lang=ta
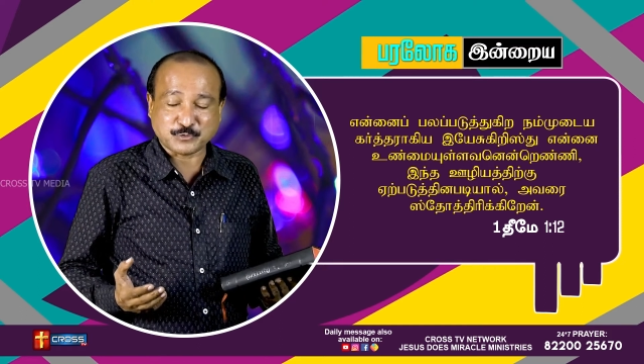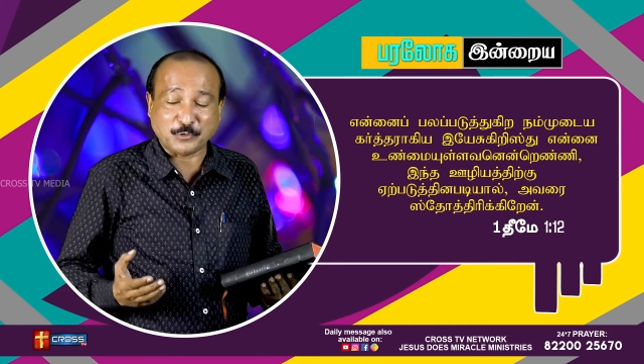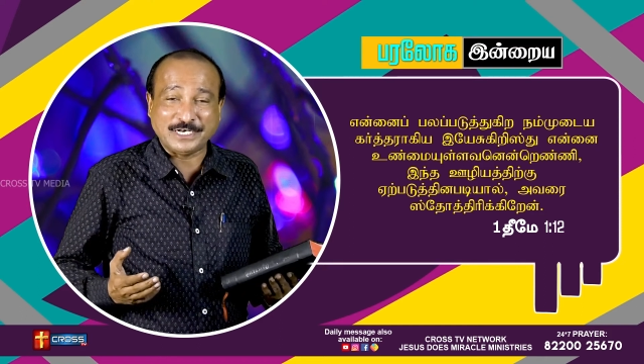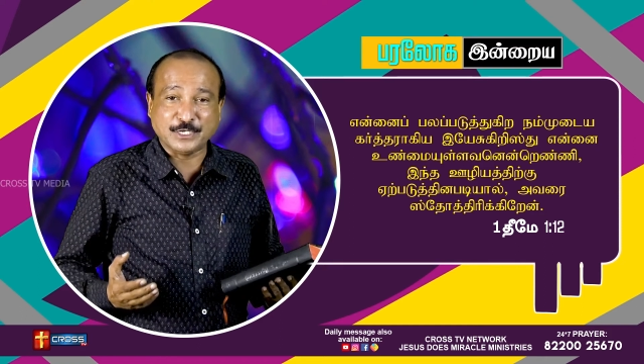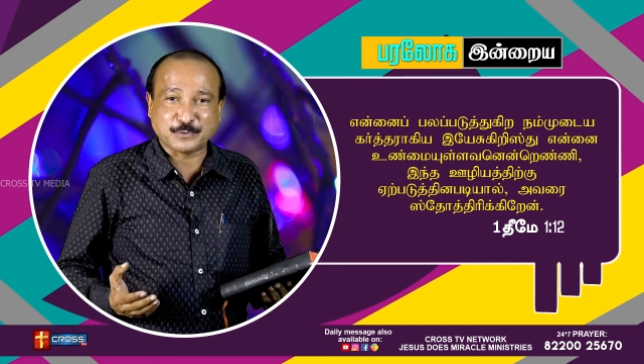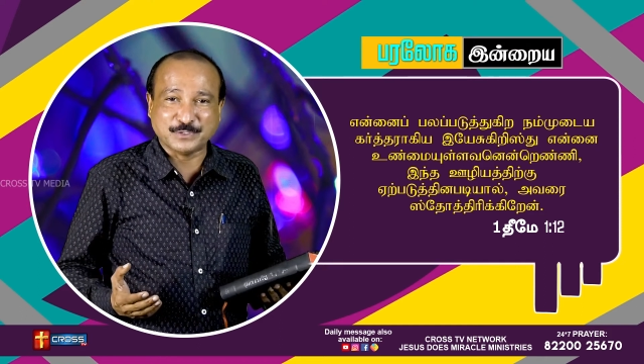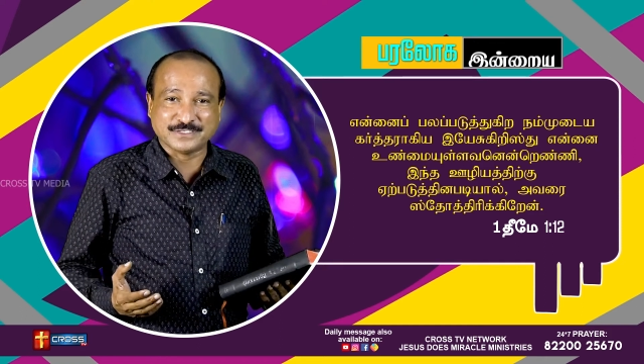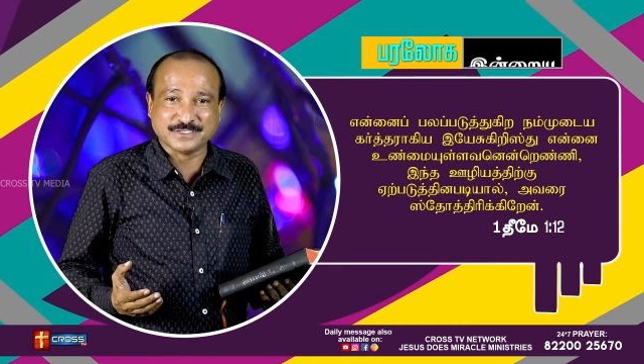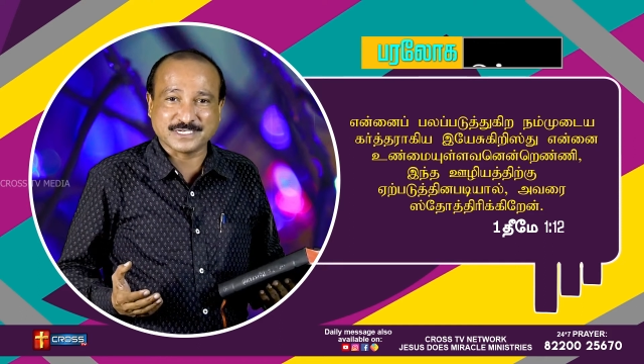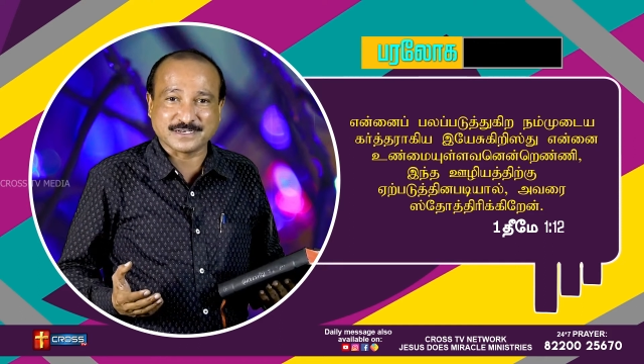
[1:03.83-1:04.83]
தொழிலை
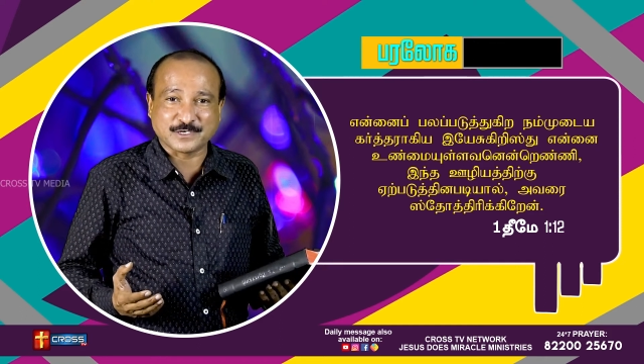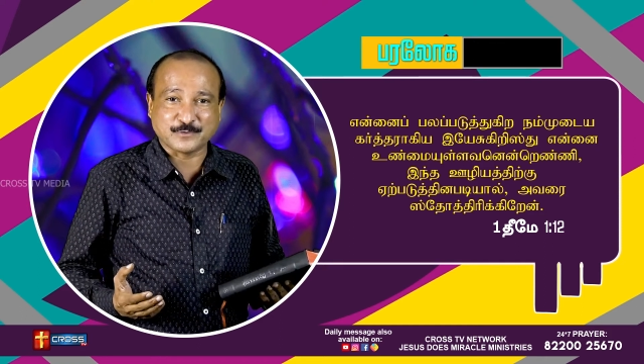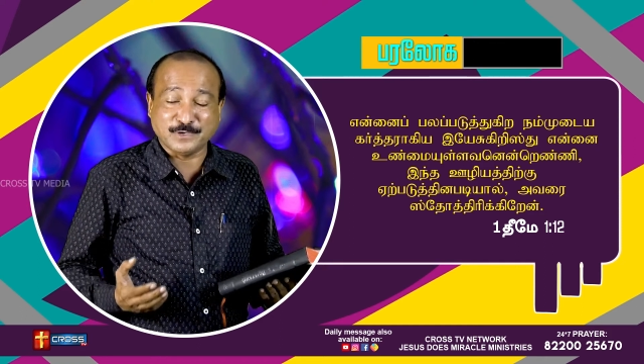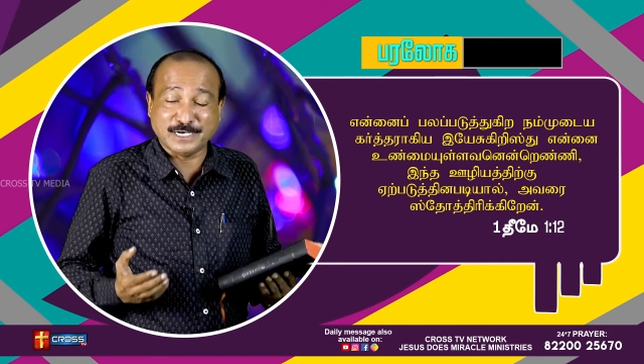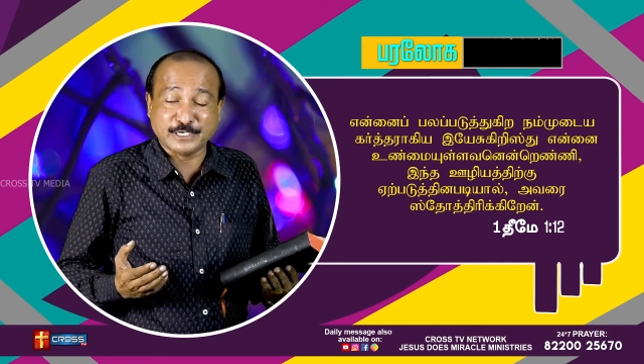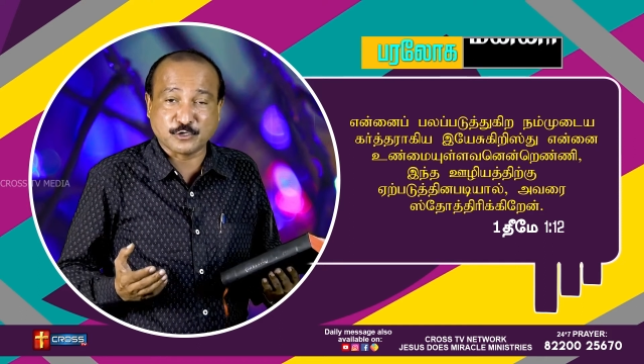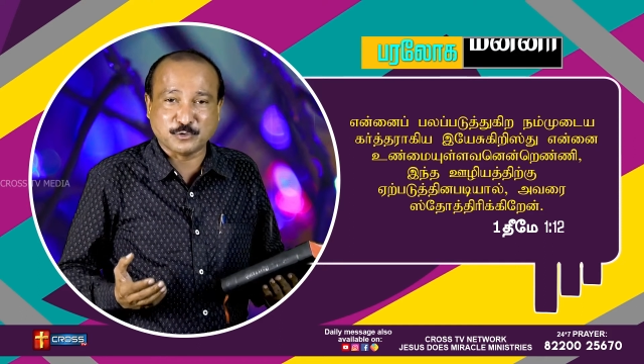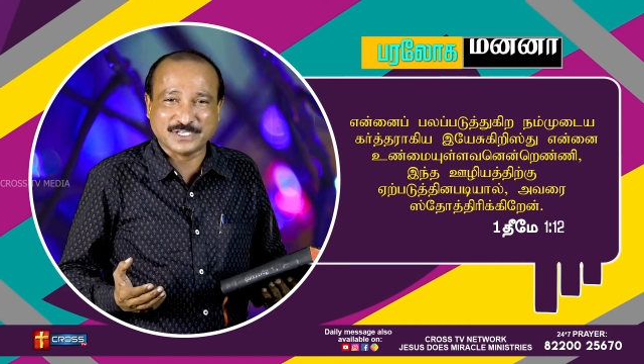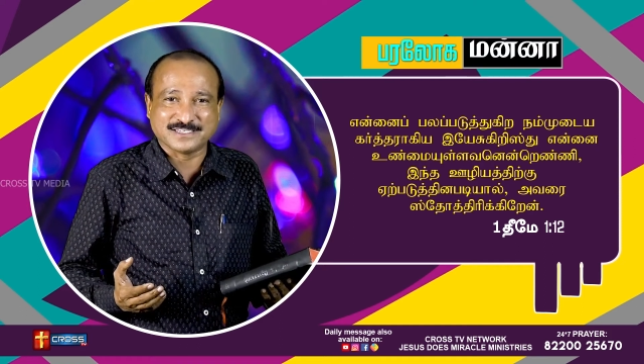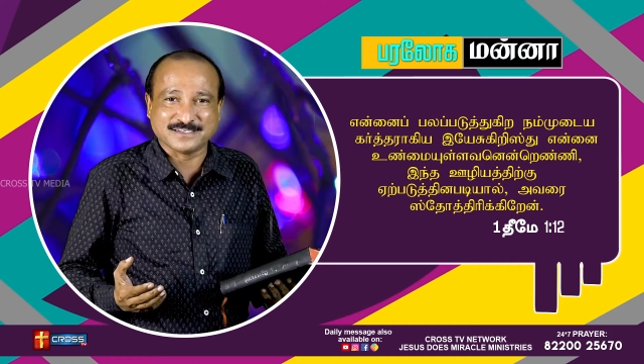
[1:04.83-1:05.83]
கொடுத்துருக்கிறாரு வேலையை
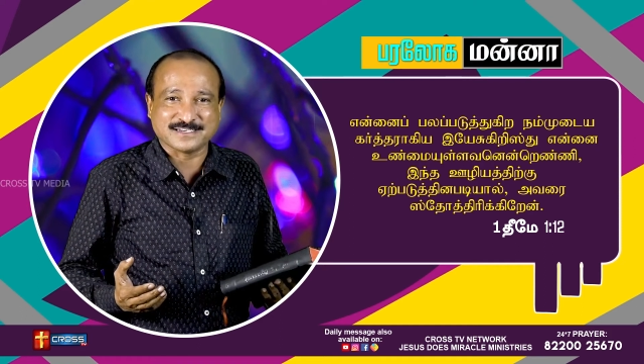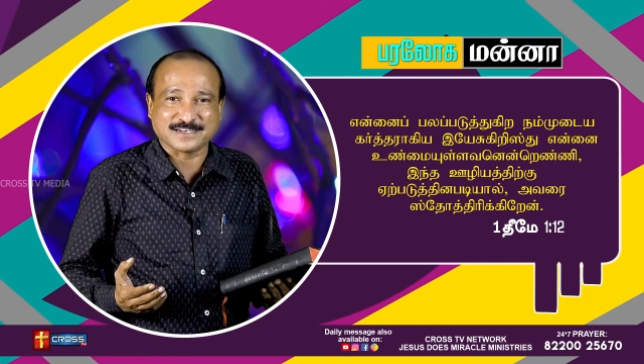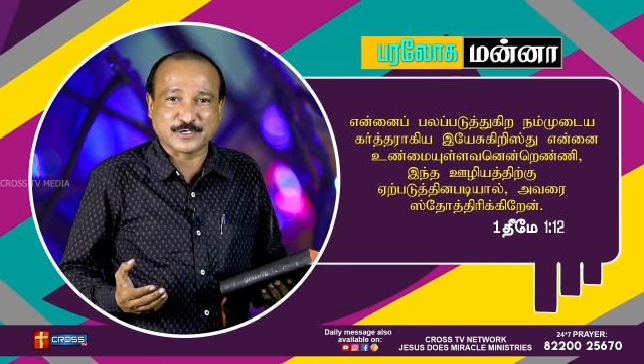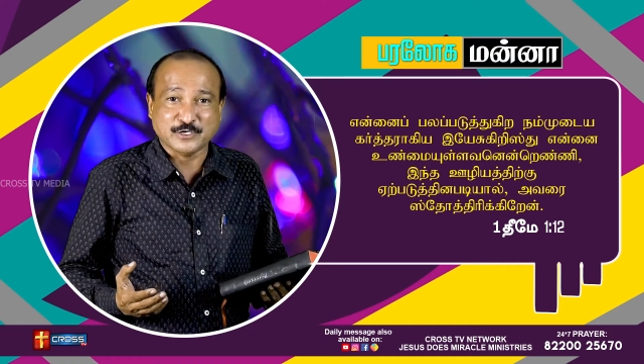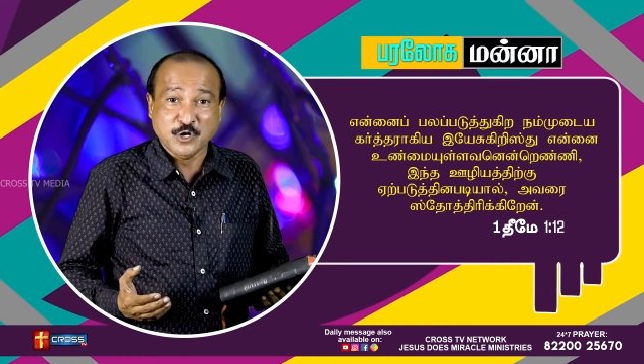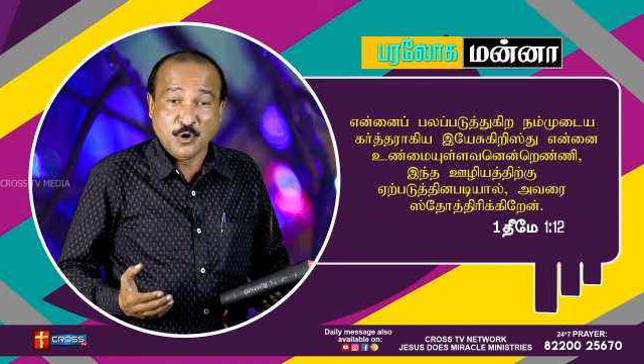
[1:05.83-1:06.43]
கொடுத்துருக்கிறாரு